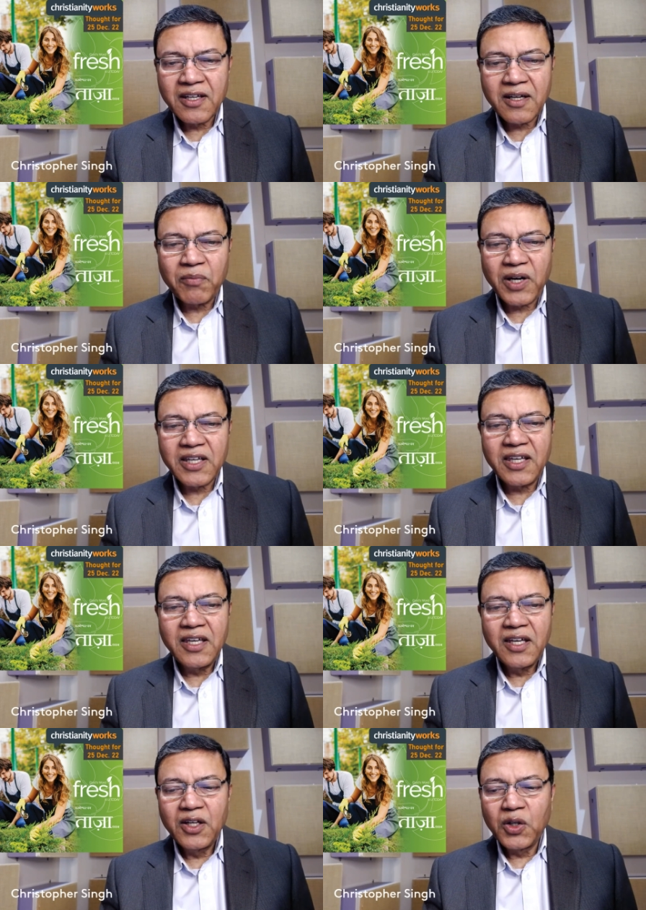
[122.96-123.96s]
कृपा की
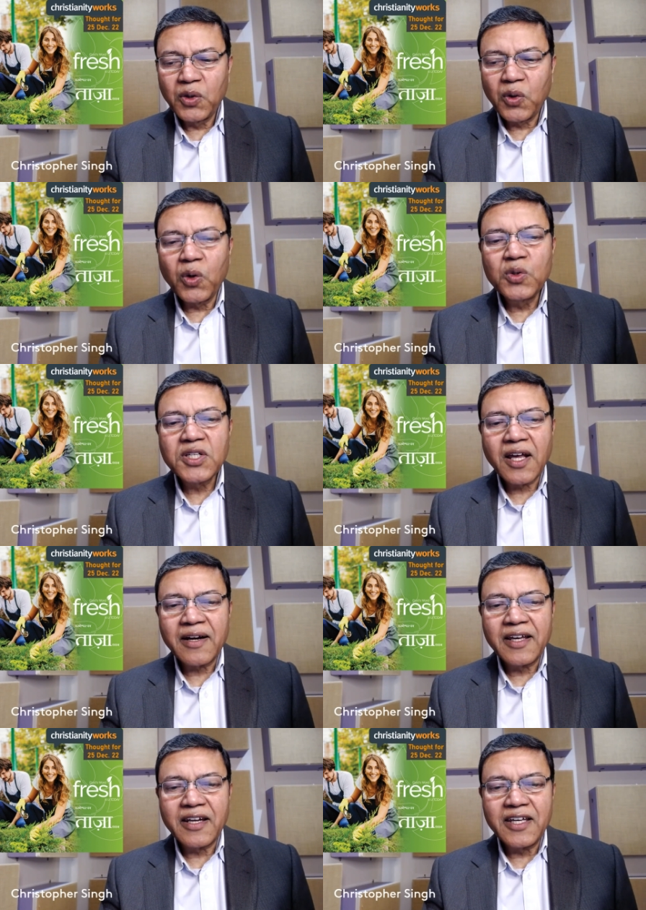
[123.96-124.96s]
खोज
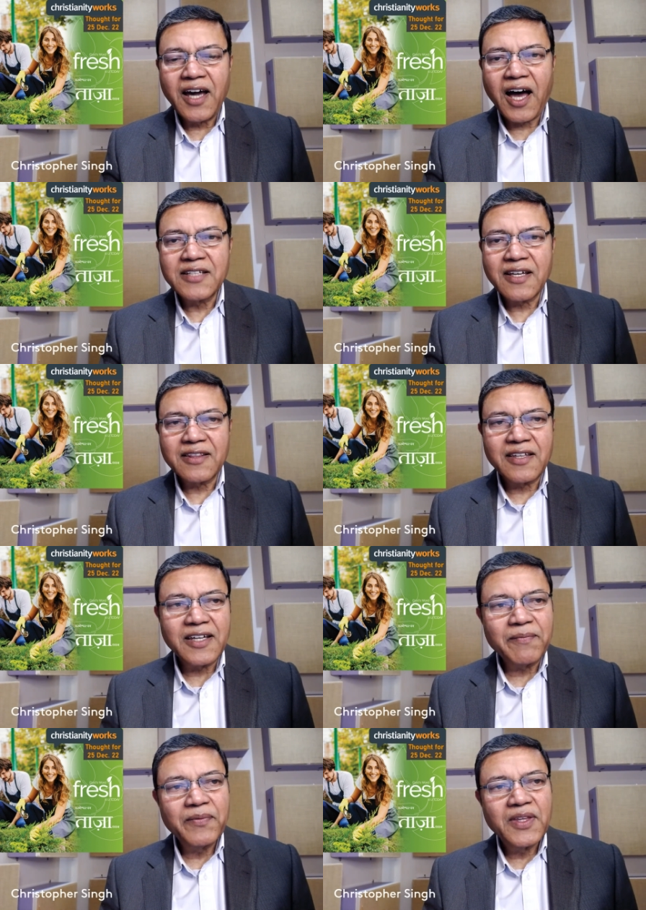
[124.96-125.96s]
करने के लिए आ सकते
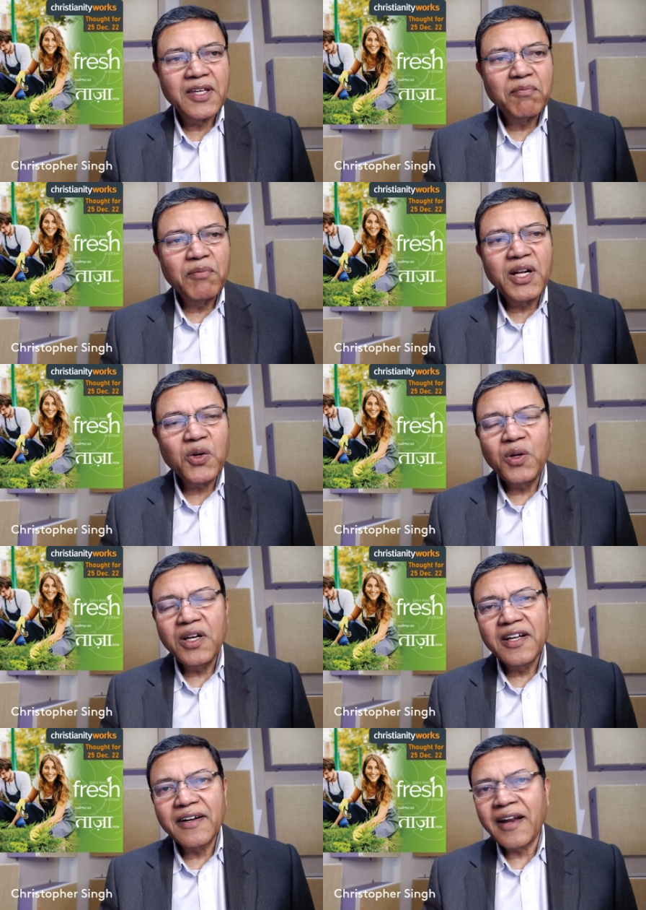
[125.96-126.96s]
हैं बिल्कुल
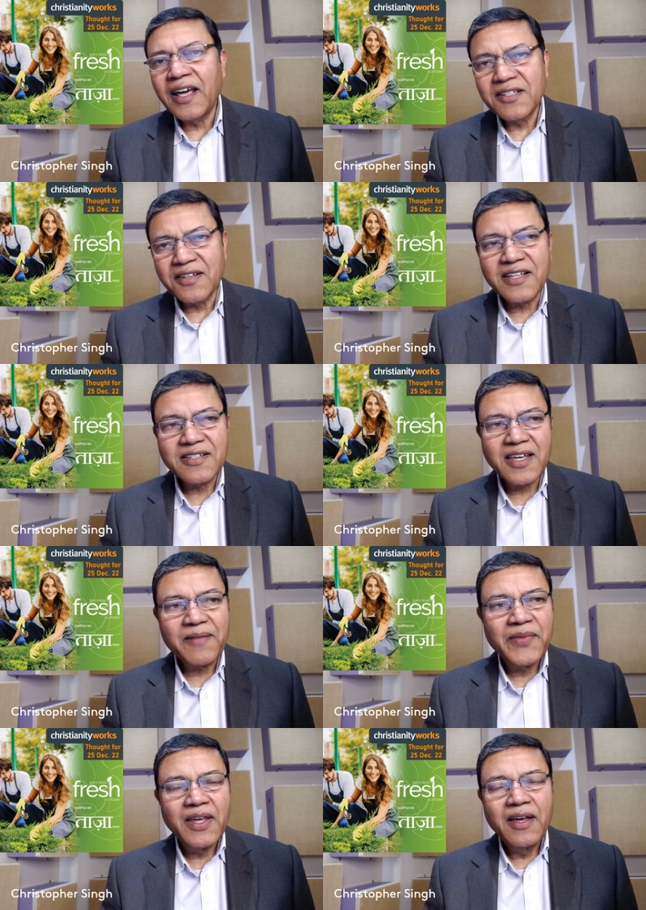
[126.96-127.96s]
नए सिरे से
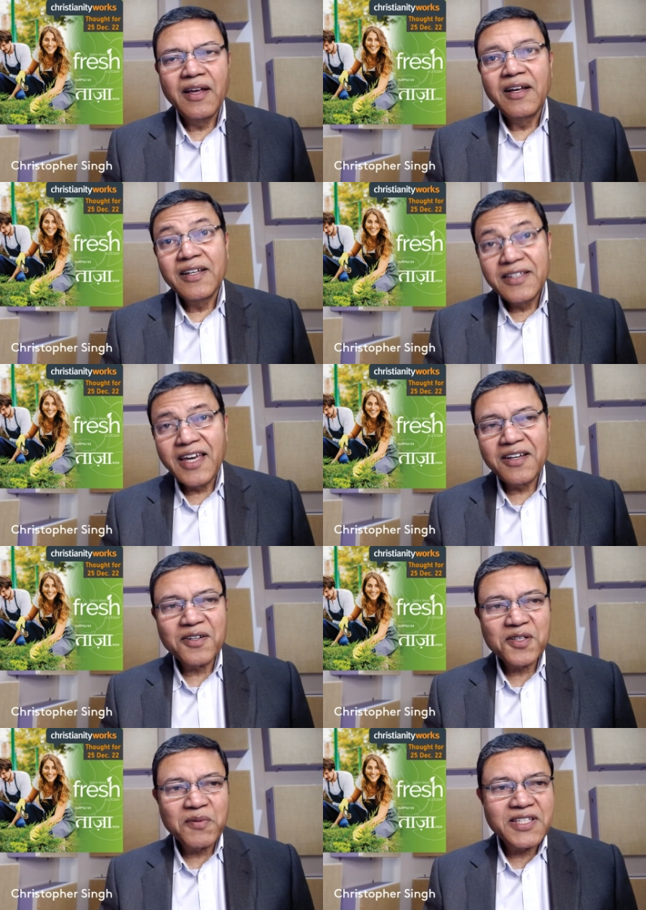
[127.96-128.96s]
यही
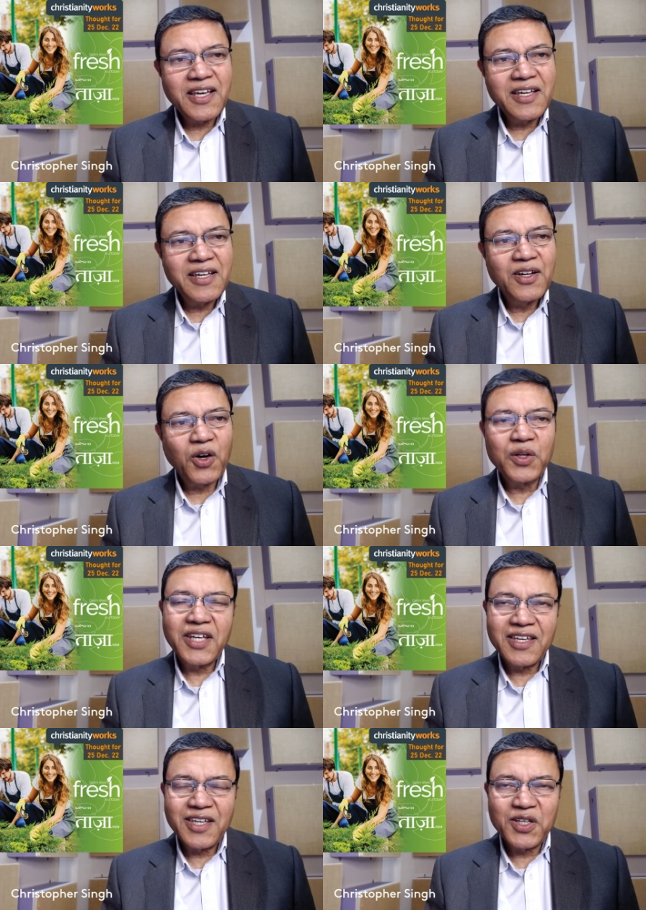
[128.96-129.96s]
क्रिसमस है और
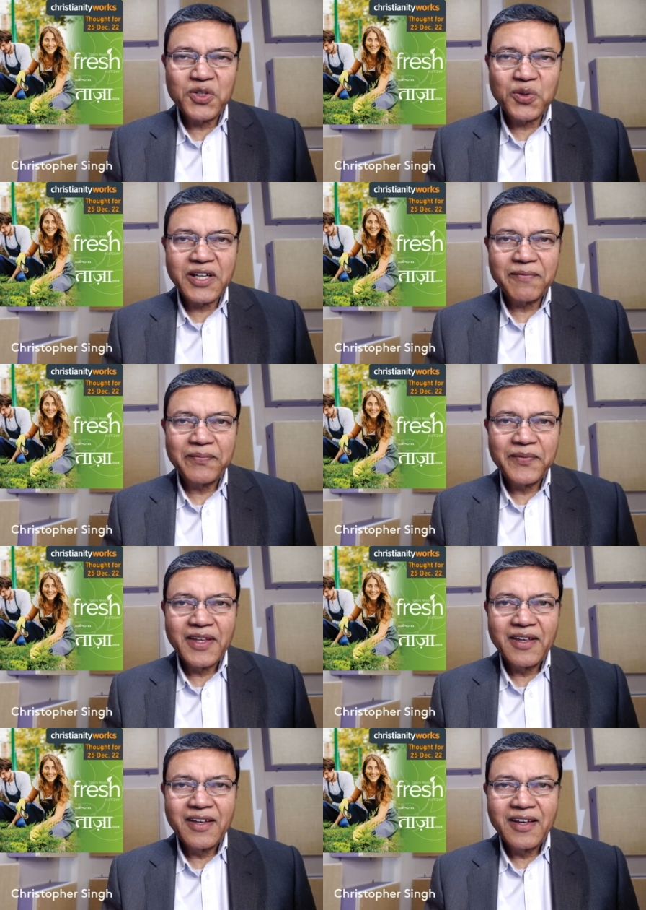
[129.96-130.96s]
यही यीशु है
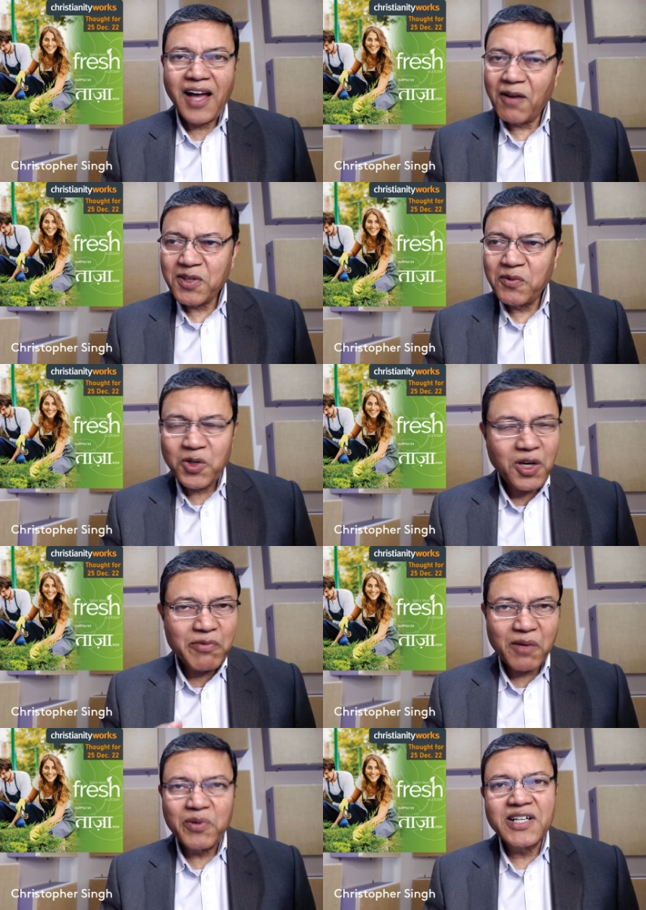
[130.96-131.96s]
आप सभी को एक
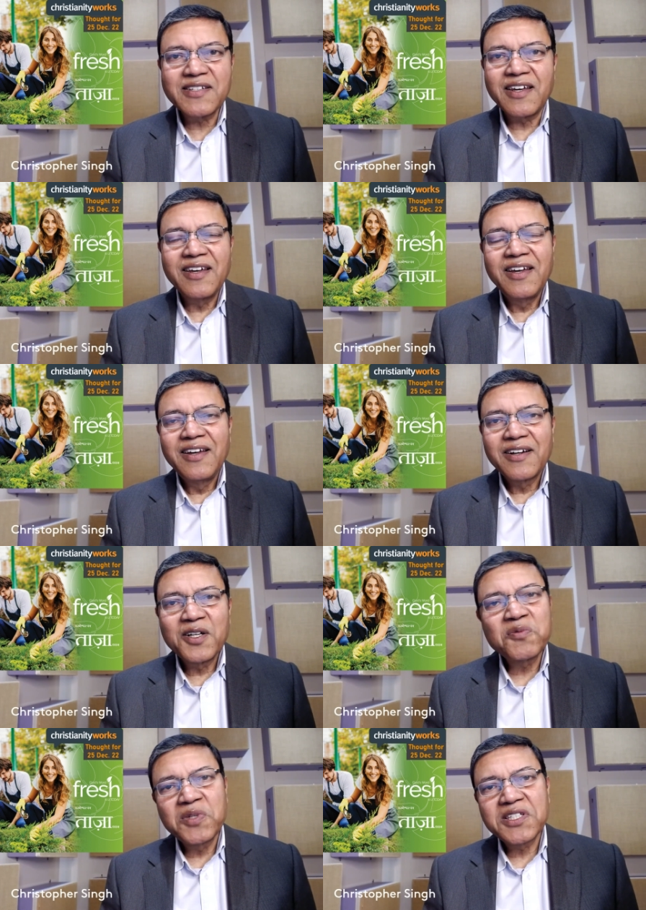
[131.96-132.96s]
बार फिर से
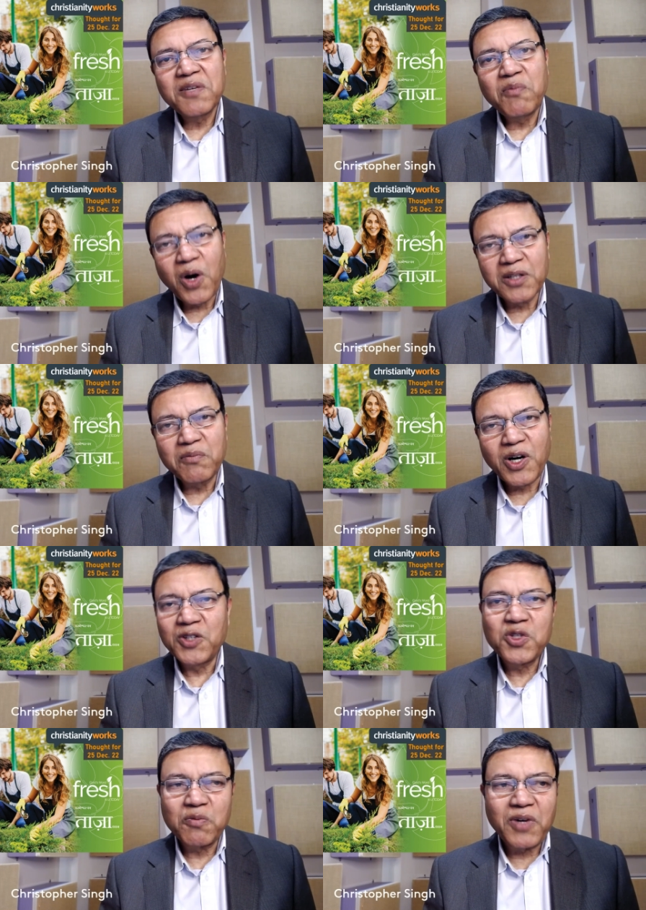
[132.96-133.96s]
क्रिसमस की बहुत
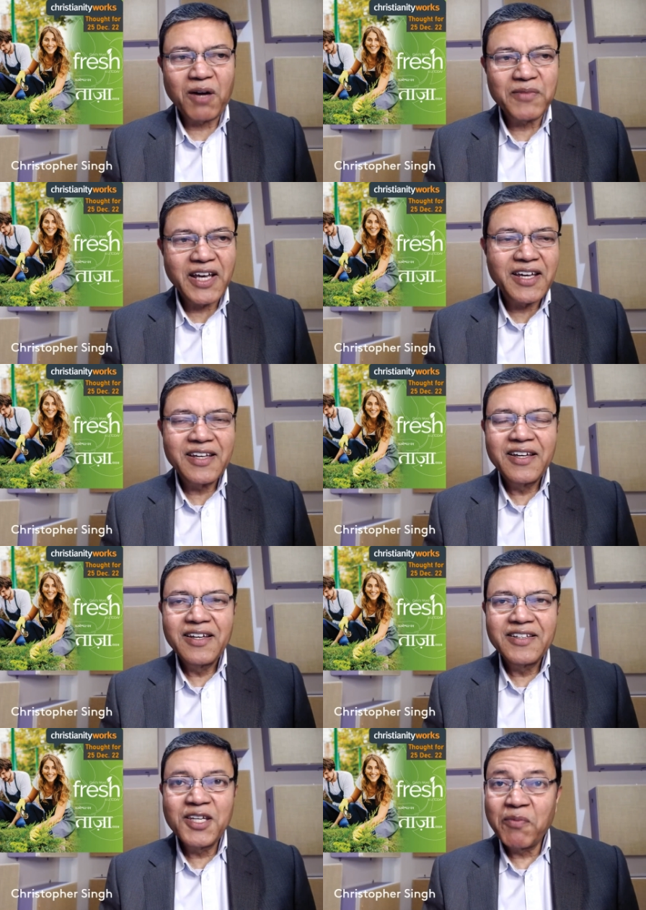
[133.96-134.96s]
बहुत शुभकामनाएं
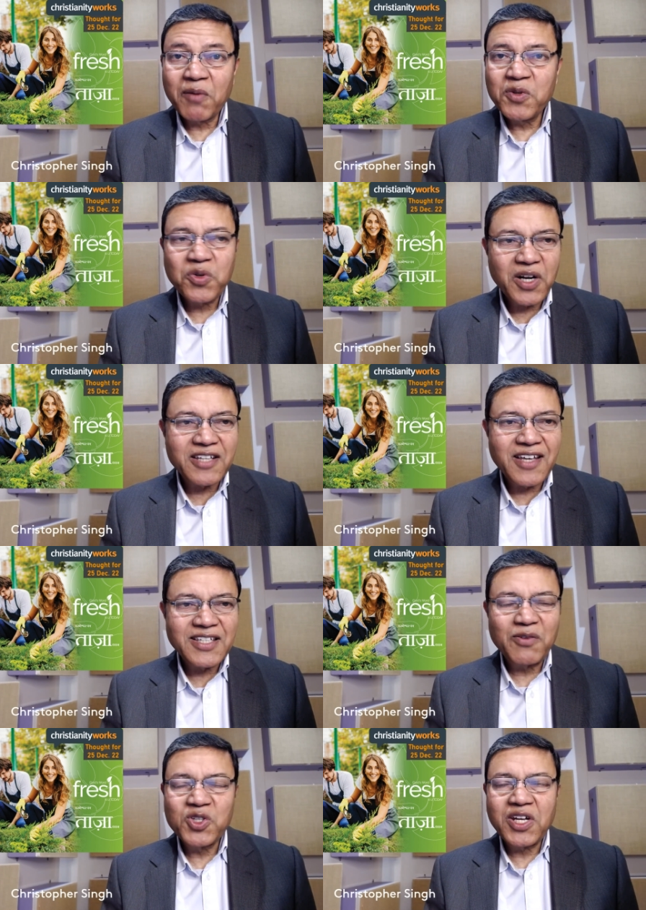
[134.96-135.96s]
ये परमेश्वर का
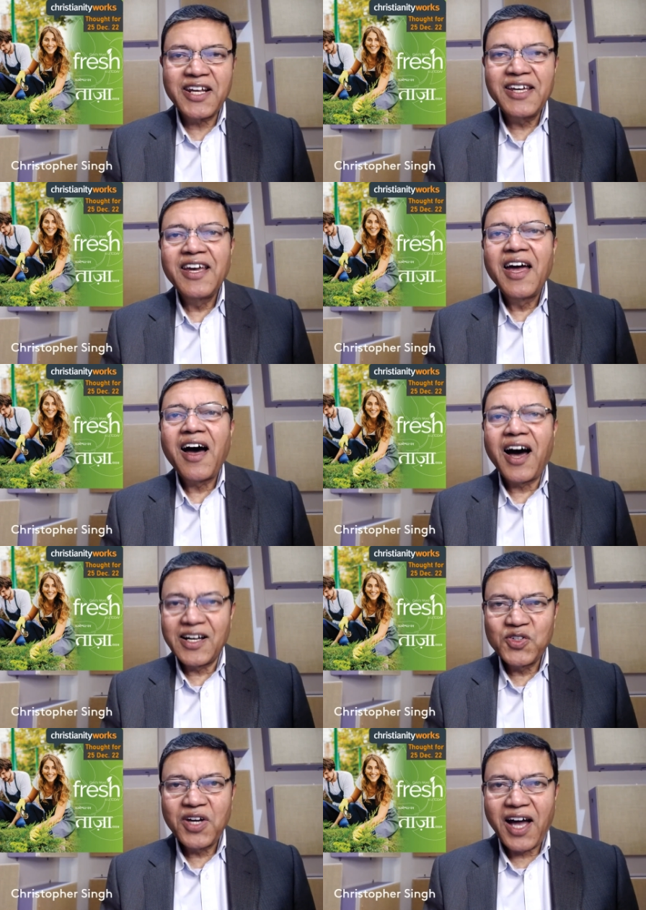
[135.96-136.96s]
ताज़ा वचन है
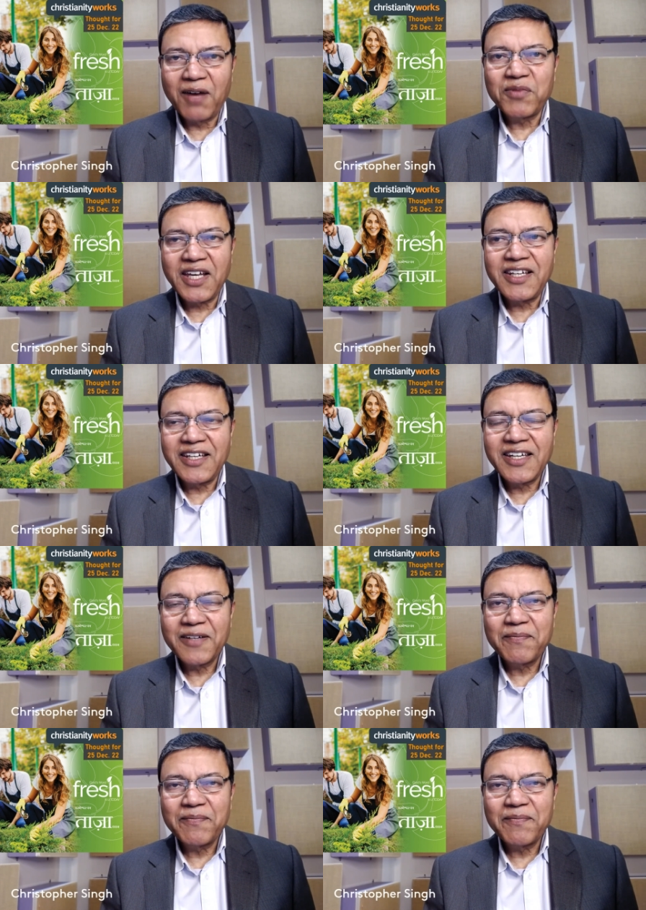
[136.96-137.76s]
आज आपके लिए